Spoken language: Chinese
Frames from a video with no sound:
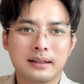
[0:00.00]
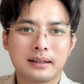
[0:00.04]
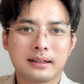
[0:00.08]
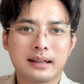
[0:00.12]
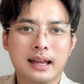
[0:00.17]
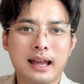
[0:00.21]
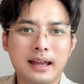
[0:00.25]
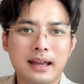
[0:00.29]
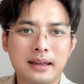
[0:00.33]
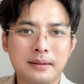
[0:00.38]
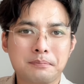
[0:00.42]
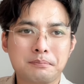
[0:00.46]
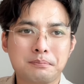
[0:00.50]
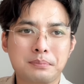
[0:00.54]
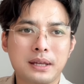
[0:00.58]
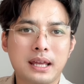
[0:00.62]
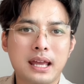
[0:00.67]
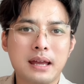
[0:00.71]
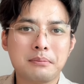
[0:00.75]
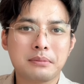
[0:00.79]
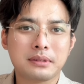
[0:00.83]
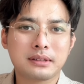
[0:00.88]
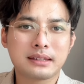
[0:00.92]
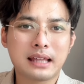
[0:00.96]
开
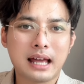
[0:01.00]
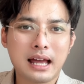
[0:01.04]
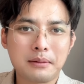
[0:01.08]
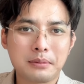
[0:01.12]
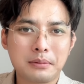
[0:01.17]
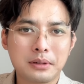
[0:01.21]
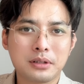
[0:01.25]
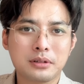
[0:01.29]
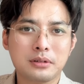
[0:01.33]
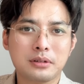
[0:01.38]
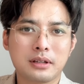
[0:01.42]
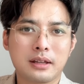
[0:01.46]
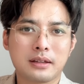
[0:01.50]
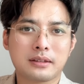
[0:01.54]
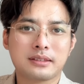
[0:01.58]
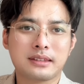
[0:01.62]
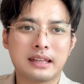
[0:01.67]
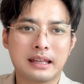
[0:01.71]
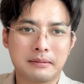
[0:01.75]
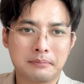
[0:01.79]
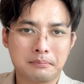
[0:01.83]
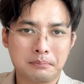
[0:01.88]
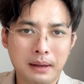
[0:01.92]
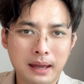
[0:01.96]
BMW 的
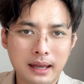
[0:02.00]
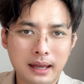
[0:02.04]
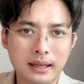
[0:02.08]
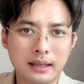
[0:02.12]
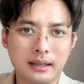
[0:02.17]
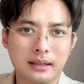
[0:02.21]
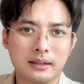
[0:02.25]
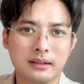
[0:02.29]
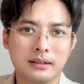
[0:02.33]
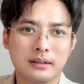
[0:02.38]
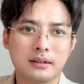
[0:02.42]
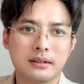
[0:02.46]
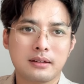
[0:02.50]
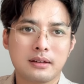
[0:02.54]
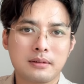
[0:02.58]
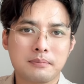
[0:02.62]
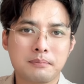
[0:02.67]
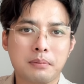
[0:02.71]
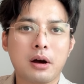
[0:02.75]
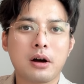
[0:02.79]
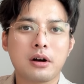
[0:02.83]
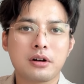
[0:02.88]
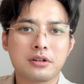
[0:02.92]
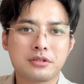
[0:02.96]
顶
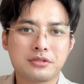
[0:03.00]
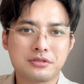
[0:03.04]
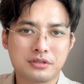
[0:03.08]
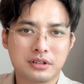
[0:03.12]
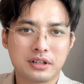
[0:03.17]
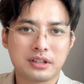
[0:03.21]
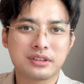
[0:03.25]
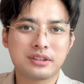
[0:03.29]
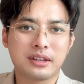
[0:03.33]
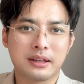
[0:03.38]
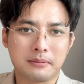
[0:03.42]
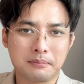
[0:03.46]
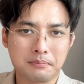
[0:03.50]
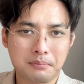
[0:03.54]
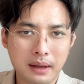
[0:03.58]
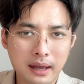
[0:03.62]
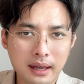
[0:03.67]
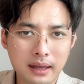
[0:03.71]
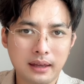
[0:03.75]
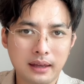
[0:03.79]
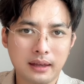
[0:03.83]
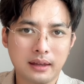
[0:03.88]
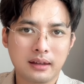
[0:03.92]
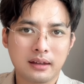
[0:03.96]
配，Porsche 的顶
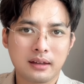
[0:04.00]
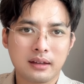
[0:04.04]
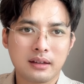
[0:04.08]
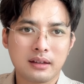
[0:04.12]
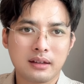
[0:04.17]
配。